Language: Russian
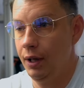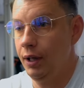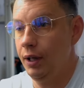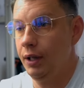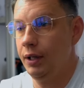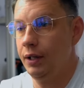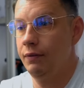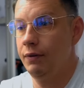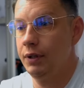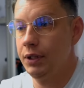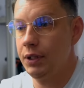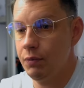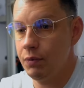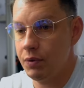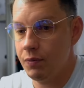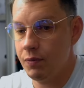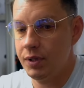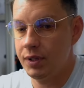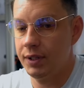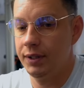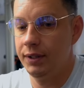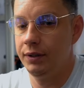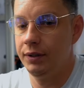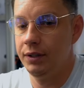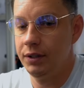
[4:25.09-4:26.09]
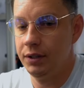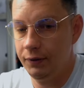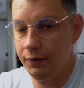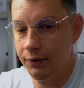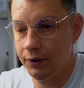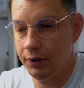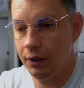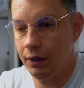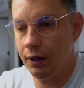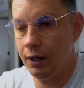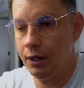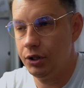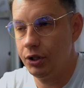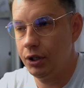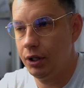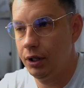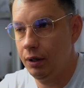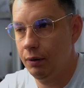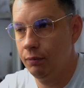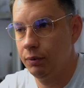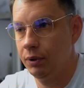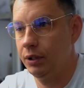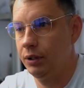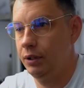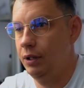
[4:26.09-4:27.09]
И в этом смысле действительно очки
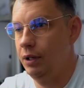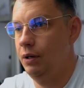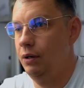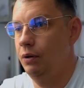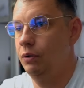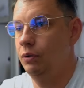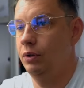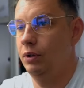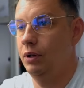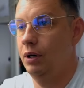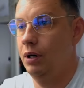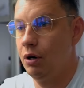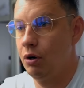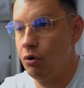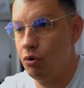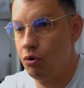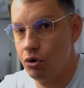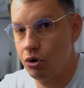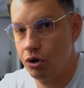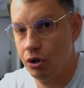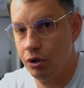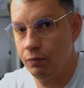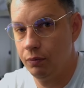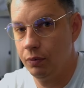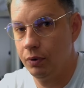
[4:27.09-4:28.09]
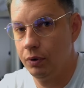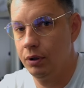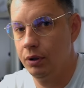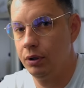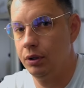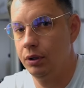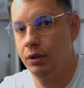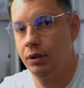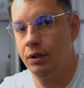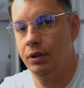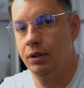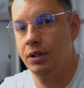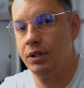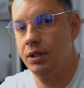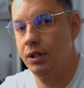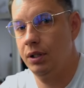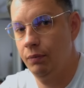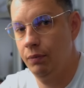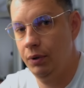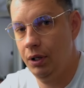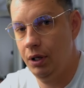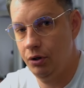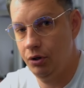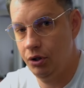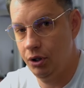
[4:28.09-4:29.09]
обладают хорошим а,
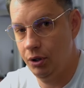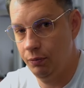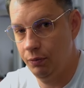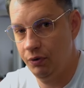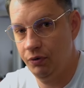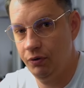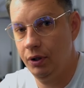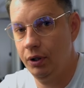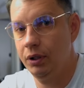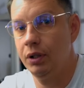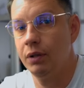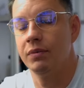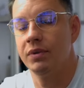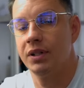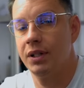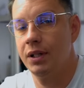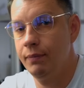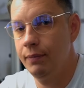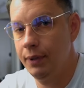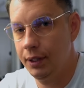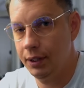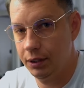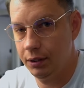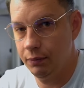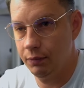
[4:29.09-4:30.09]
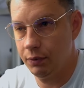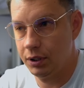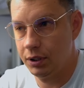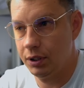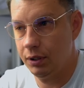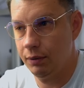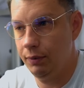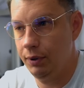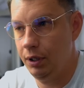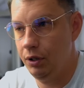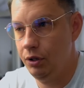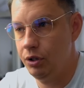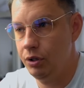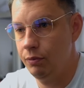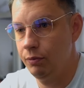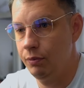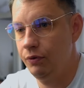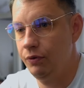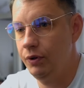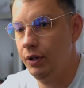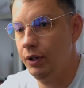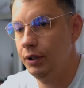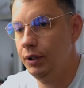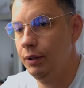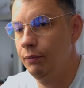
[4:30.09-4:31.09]
расслабляющим эффектом, заметным расслабляющим
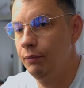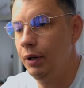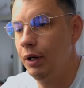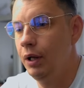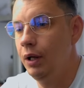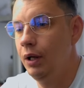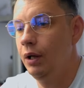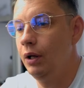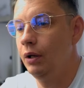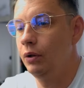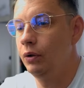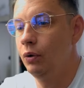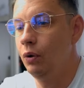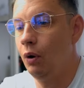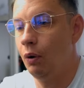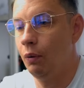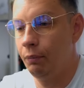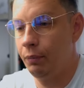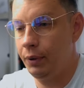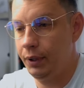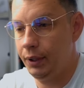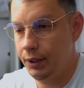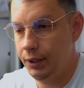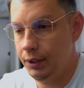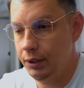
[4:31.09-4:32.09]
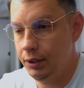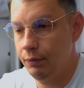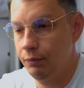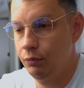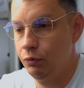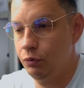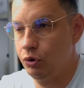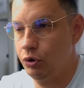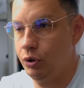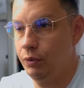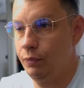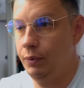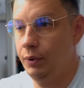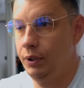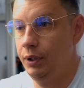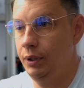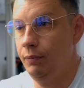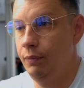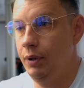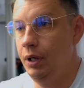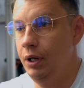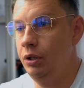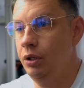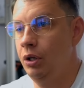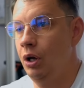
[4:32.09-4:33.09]
эффектом, но при этом нужно
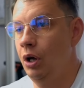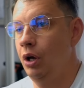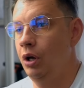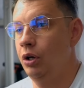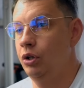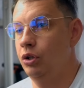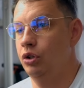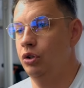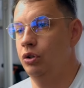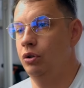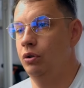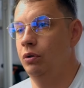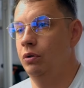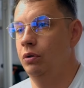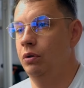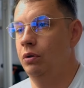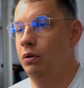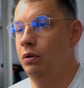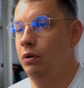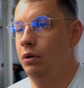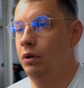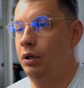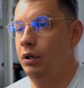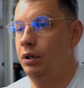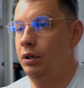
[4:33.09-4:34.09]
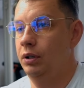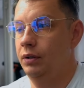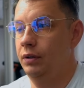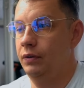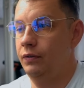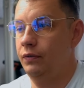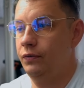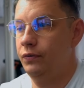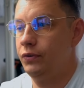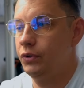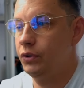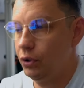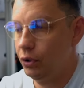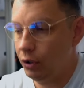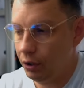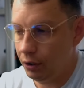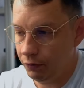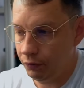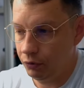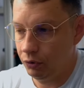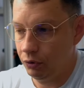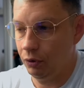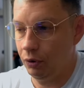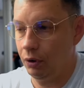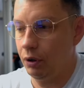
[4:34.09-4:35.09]
понимать, что все
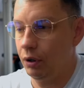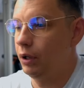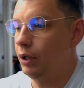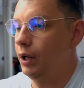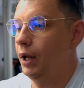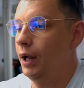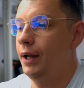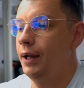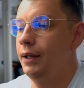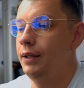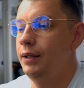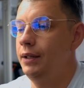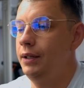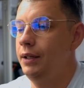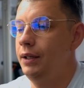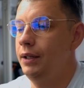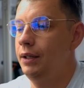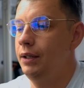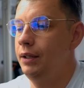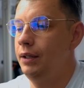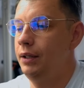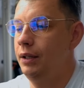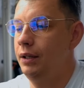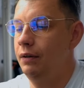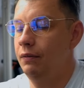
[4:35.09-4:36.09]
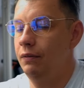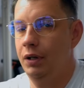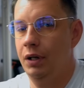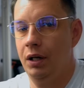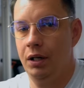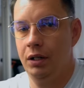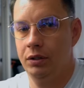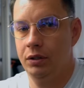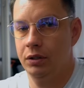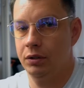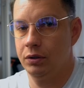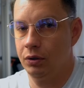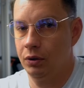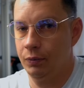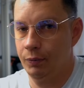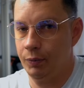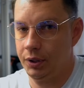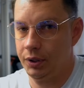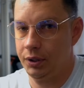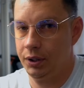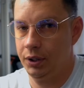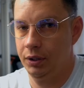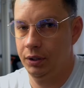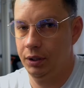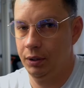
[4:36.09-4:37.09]
равно они не являются
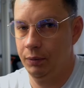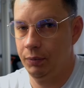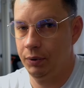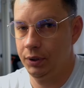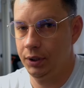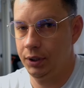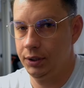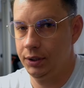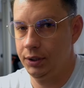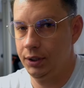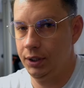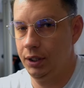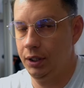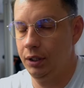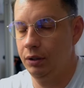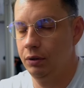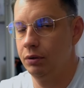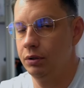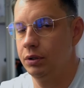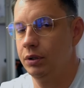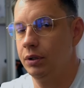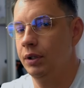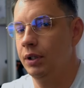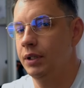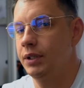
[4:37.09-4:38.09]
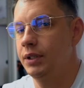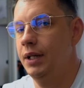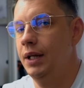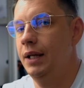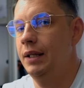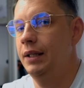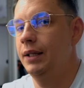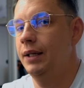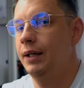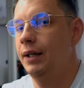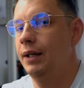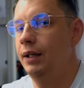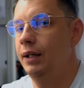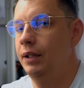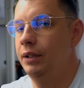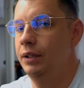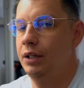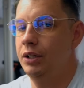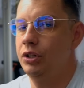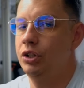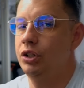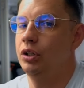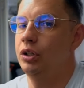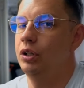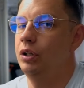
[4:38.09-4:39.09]
стопроцентной панацеей. То есть глаза так или
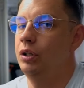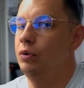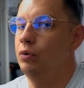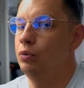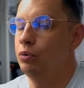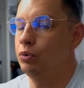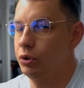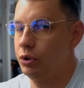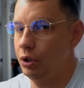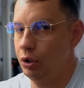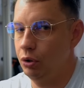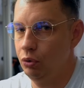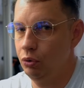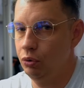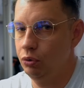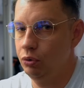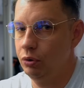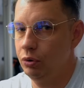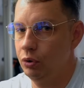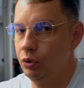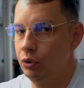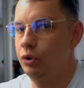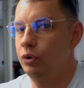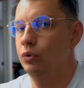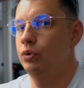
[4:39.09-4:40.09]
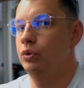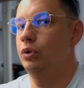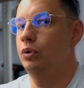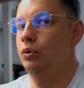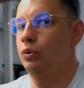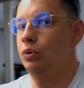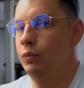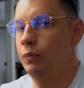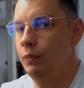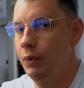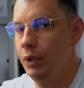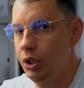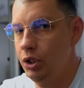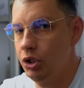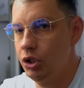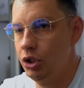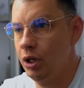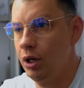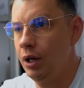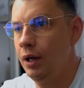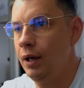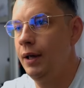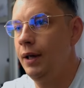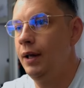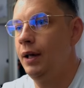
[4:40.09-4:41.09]
иначе устают, хоть и устают
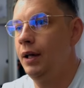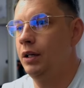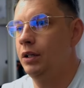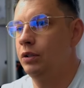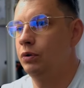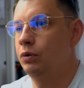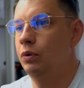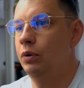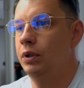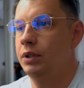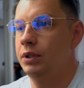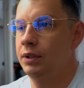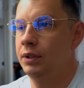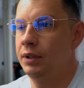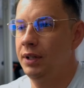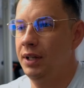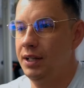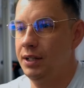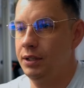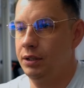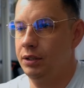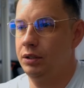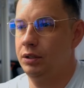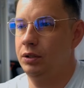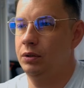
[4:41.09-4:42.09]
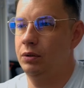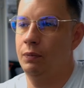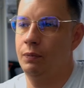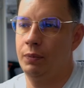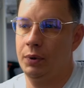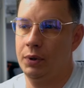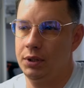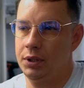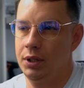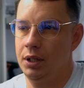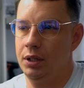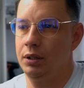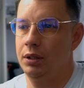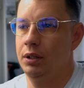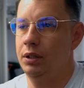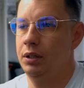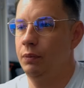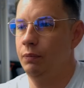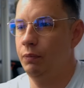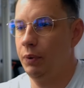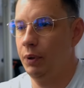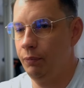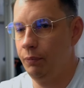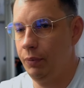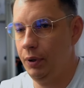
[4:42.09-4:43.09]
меньше. Сухость глаз стопроцентно не
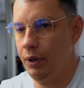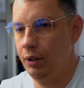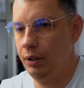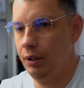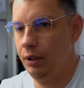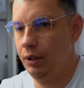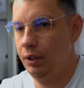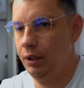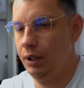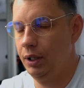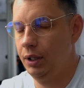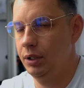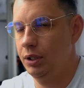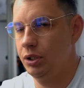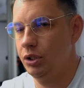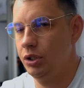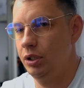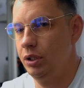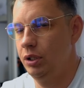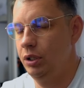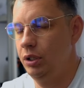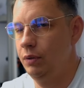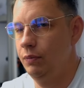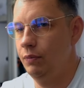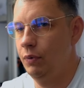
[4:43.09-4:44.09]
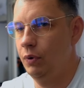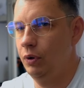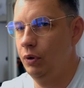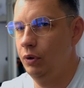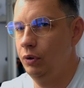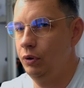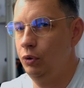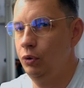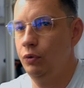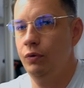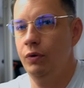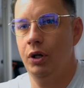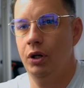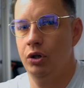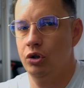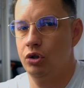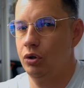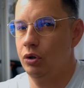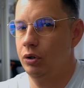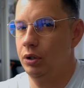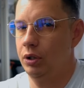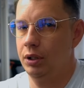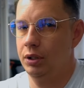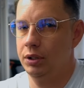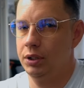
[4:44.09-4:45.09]
пропала. Я даже не, могу, не уверен, что
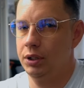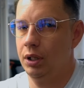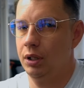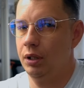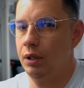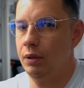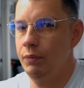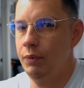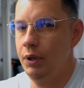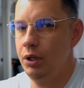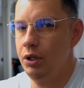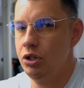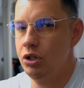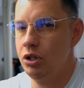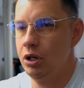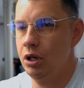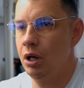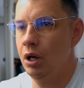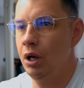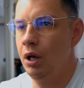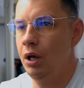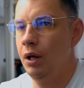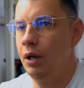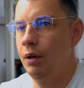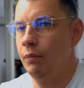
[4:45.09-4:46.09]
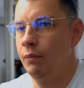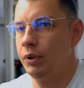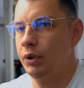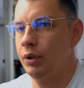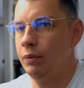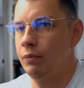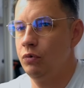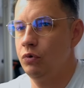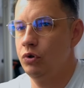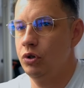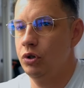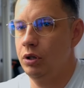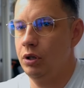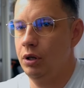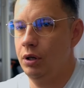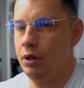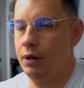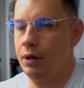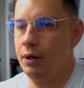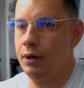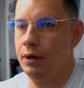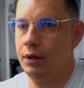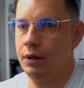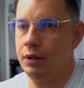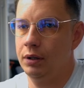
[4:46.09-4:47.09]
она стала меньше, потому
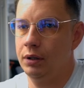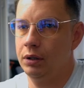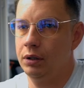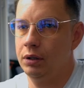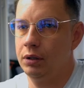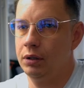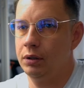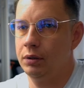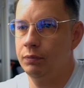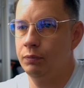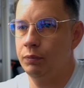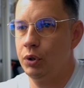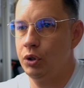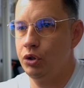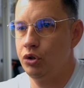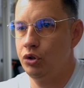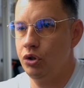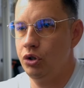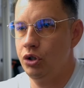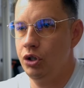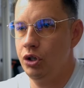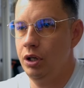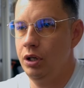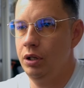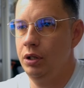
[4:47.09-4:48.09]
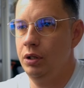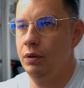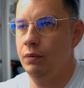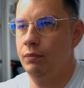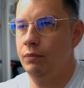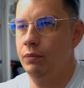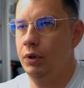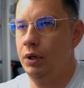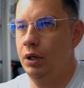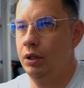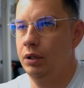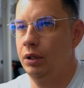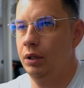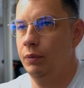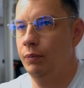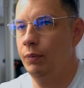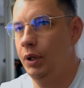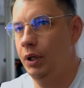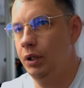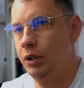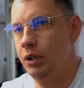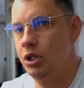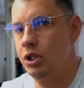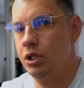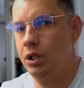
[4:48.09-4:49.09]
что э, по ощущениям я так
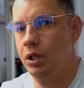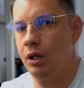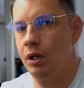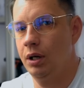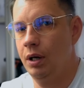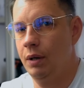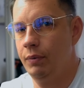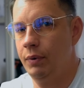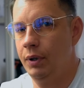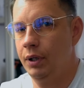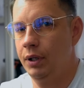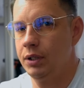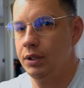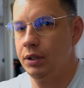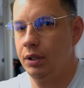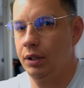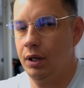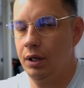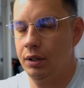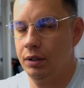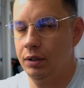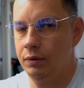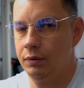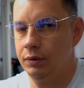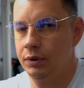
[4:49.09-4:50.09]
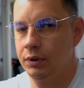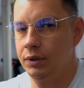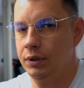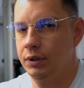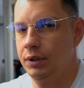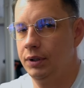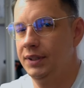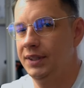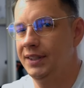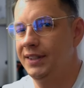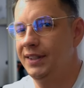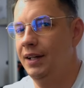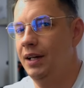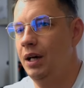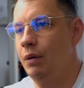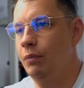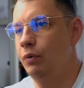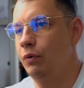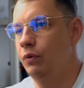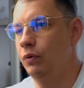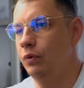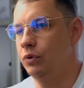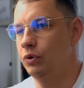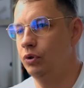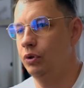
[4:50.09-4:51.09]
периодически капельки закатываю,
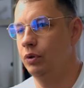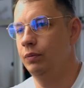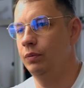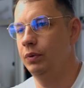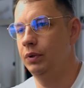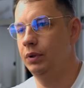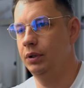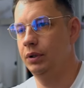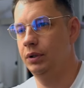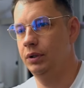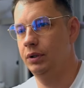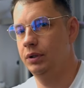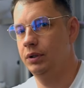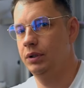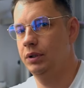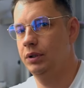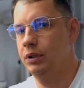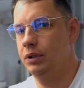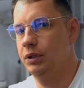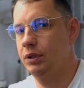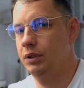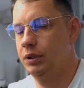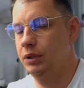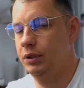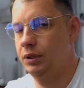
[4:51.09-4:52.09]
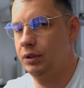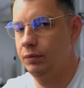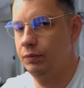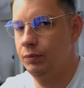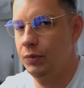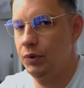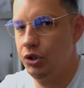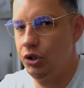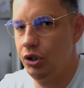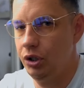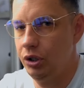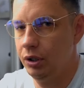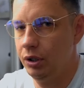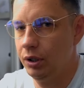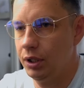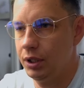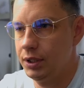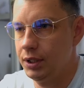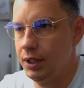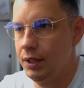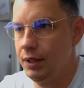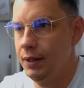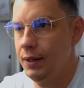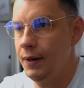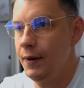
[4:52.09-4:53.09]
закапываю, чтобы смочить
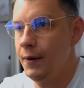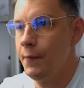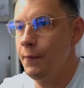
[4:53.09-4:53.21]
глаза.